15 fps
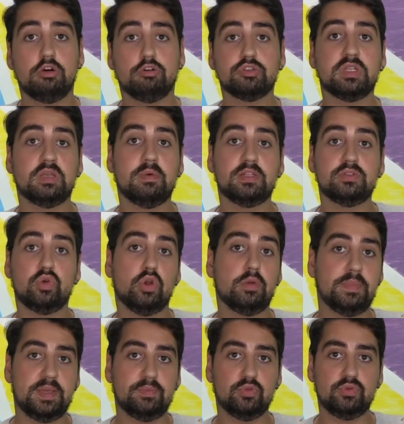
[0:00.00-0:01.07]
O zaman
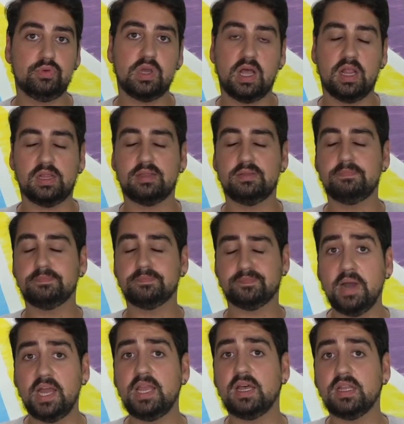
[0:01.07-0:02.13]
çok memnun kaldım.
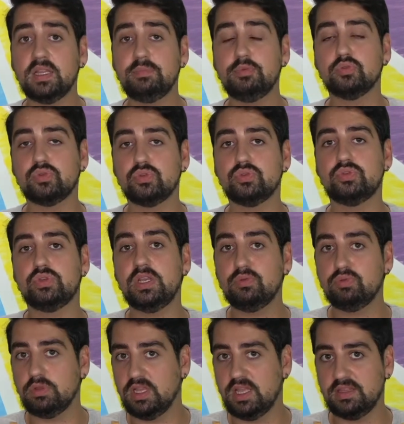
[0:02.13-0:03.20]
Bayağı da bir uzun
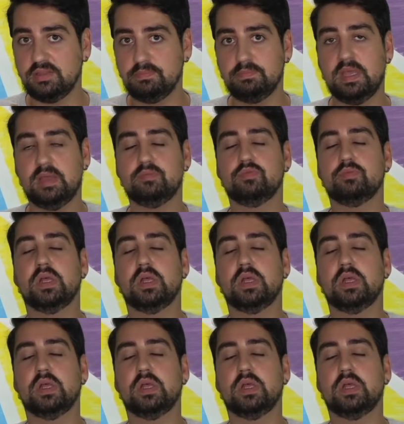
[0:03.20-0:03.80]
süre kullandım ben bu